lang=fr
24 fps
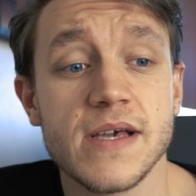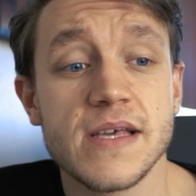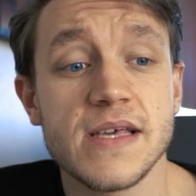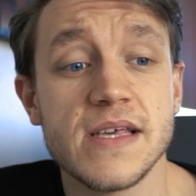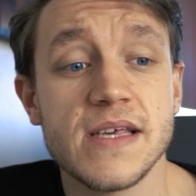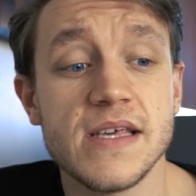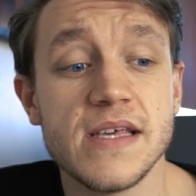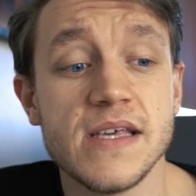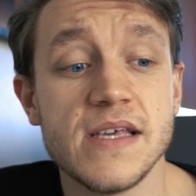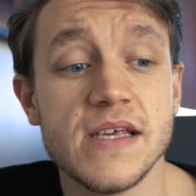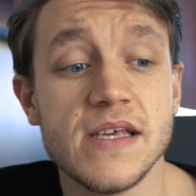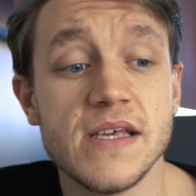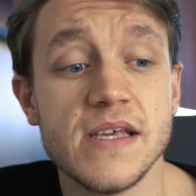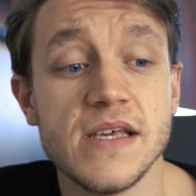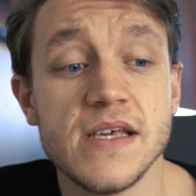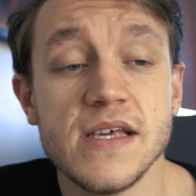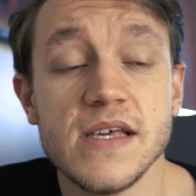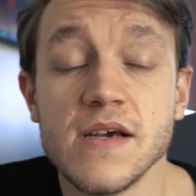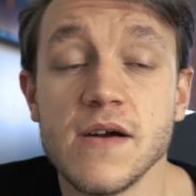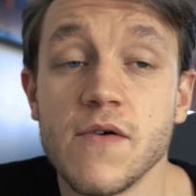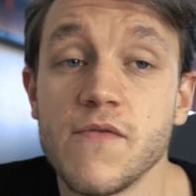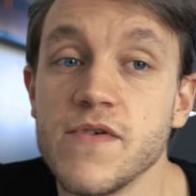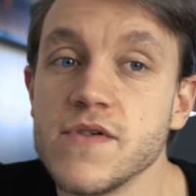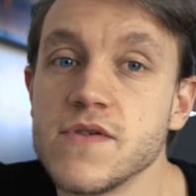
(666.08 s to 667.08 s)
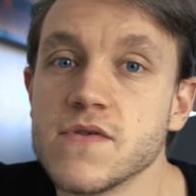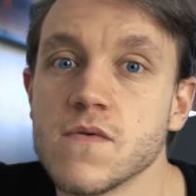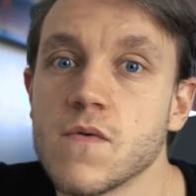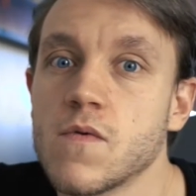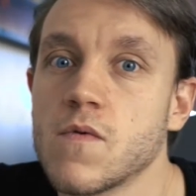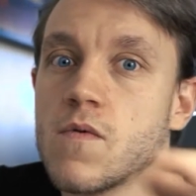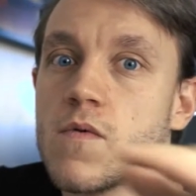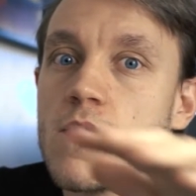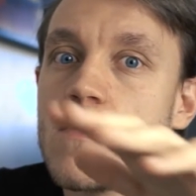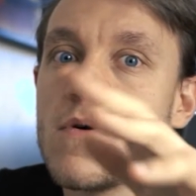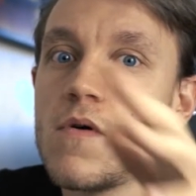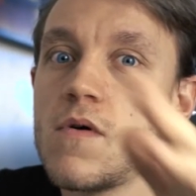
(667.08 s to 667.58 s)
qui en fait sont
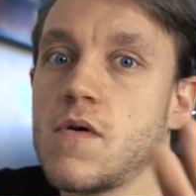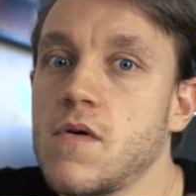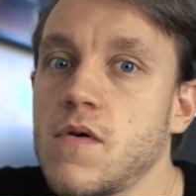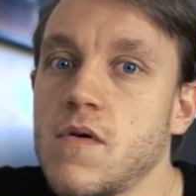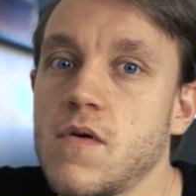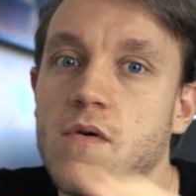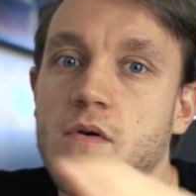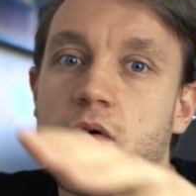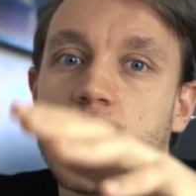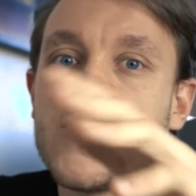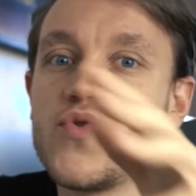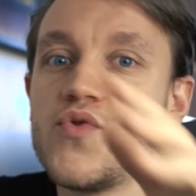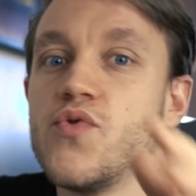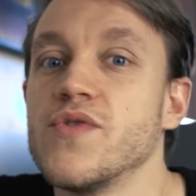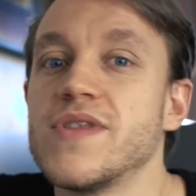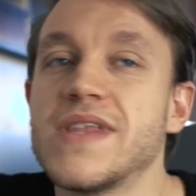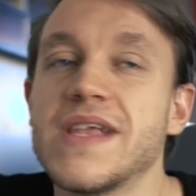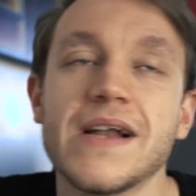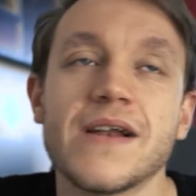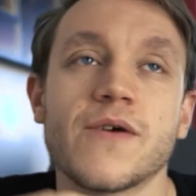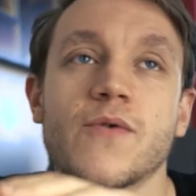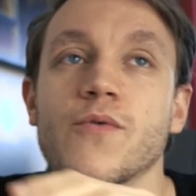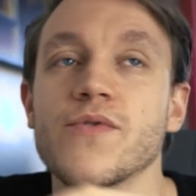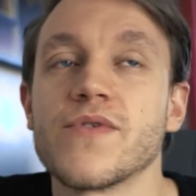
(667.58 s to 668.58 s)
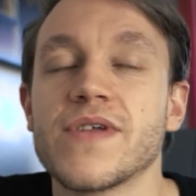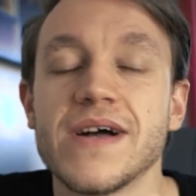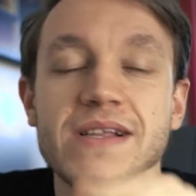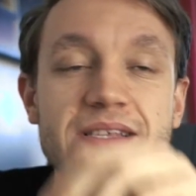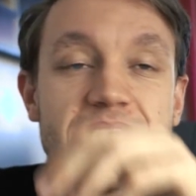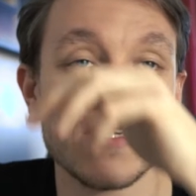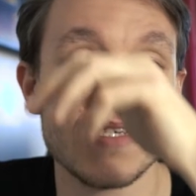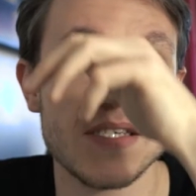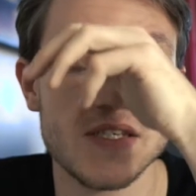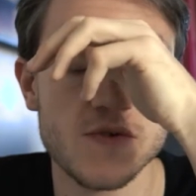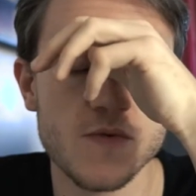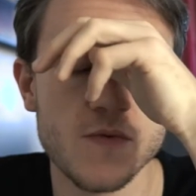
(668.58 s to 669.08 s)
en totale
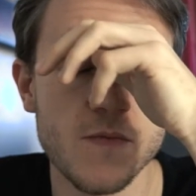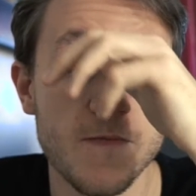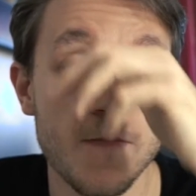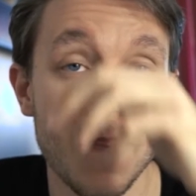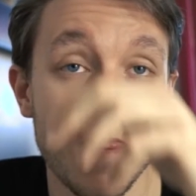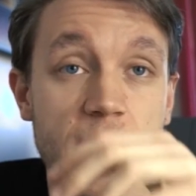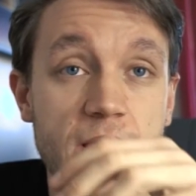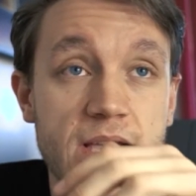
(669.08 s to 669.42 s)
contradiction,